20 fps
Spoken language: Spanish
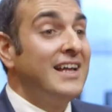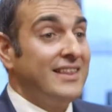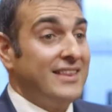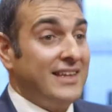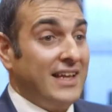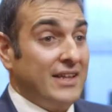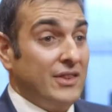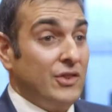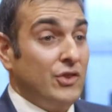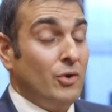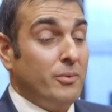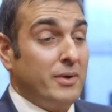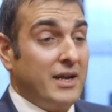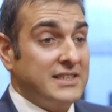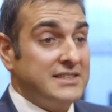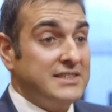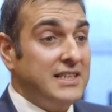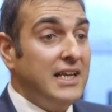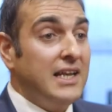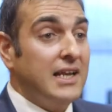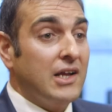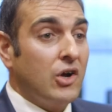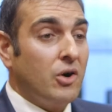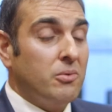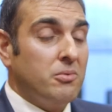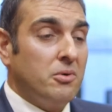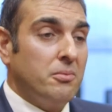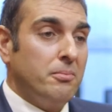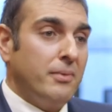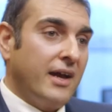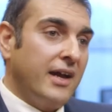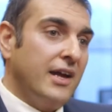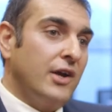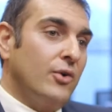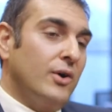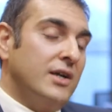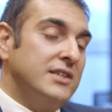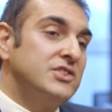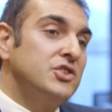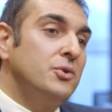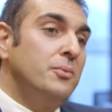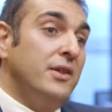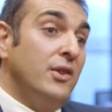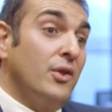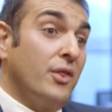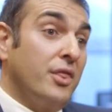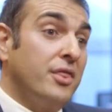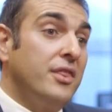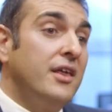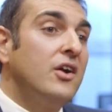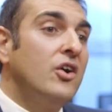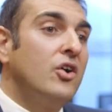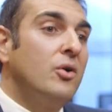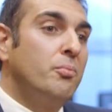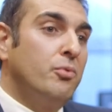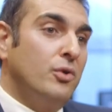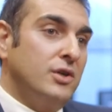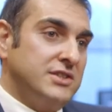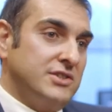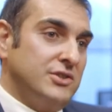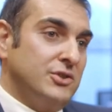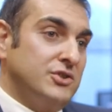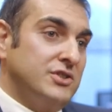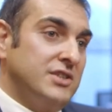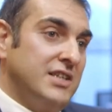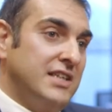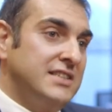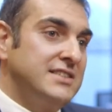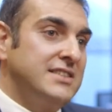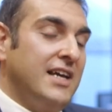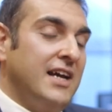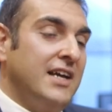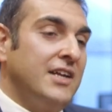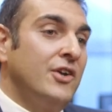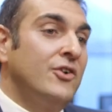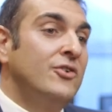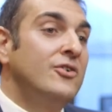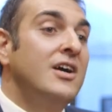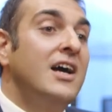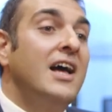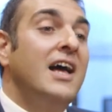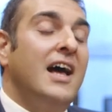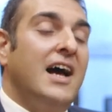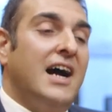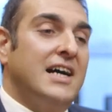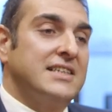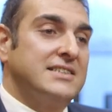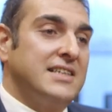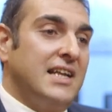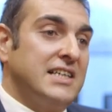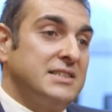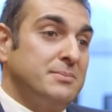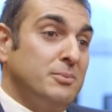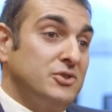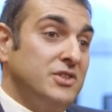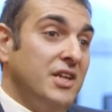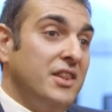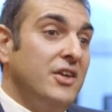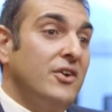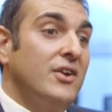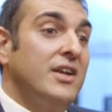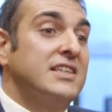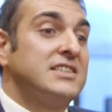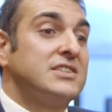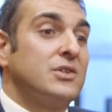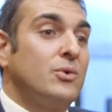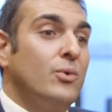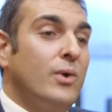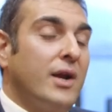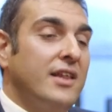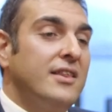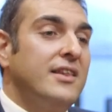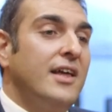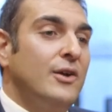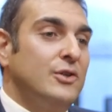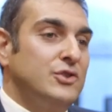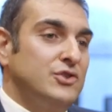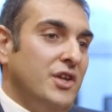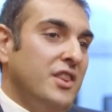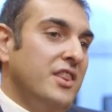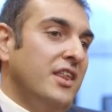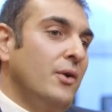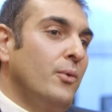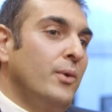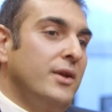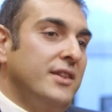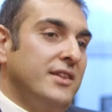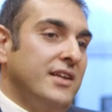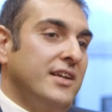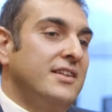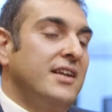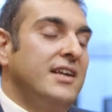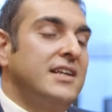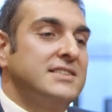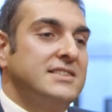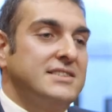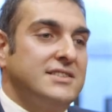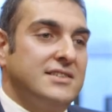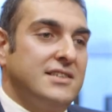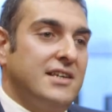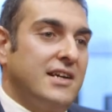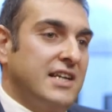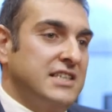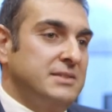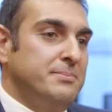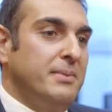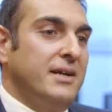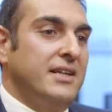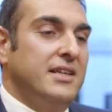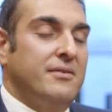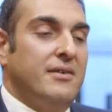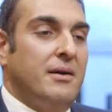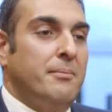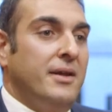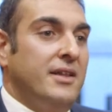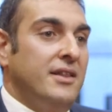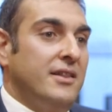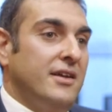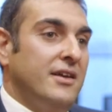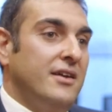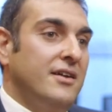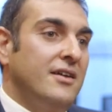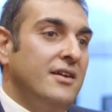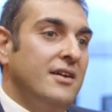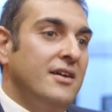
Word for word: Tanto Brasil como México han subido cinco puestos este año hasta las posiciones 48 y 53 respectivamente.